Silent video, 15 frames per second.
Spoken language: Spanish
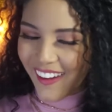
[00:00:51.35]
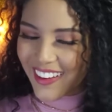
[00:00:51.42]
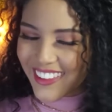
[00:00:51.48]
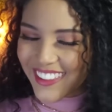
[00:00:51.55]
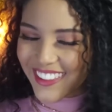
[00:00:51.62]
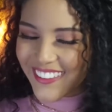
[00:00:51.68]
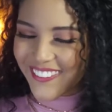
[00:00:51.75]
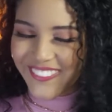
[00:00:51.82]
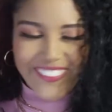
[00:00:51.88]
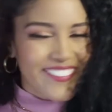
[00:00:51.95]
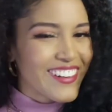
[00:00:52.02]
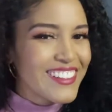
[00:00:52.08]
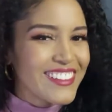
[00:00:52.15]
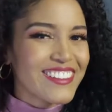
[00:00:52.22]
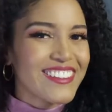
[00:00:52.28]
Ahora sí,
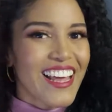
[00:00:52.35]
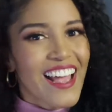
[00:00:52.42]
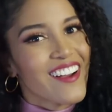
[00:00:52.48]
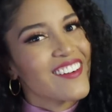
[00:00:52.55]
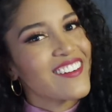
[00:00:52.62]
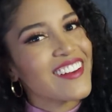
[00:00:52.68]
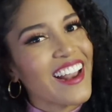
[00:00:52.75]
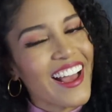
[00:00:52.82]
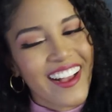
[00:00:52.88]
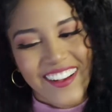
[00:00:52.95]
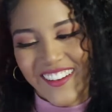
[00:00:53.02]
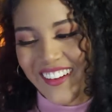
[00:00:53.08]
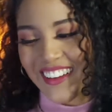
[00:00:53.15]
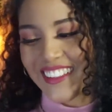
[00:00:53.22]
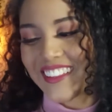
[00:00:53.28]
vamos de una
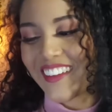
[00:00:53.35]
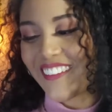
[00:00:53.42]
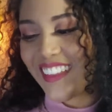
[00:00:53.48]
con este